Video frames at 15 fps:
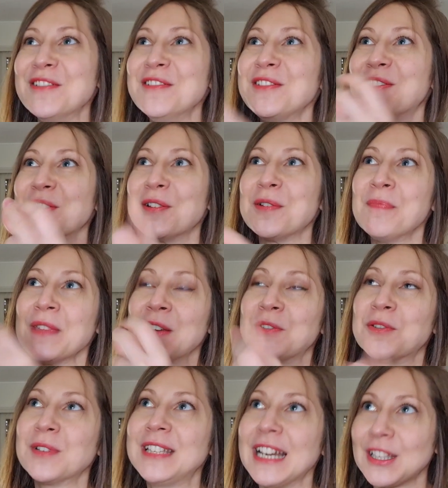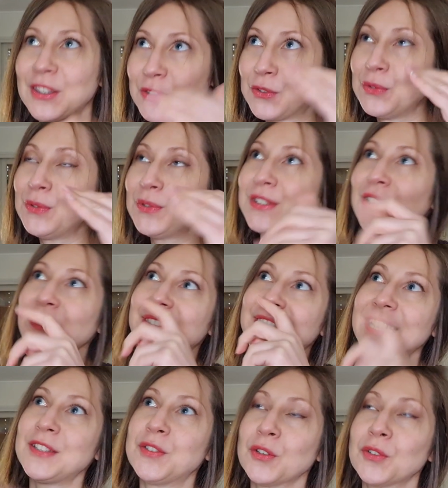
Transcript: une que qu'on garde tous en tête,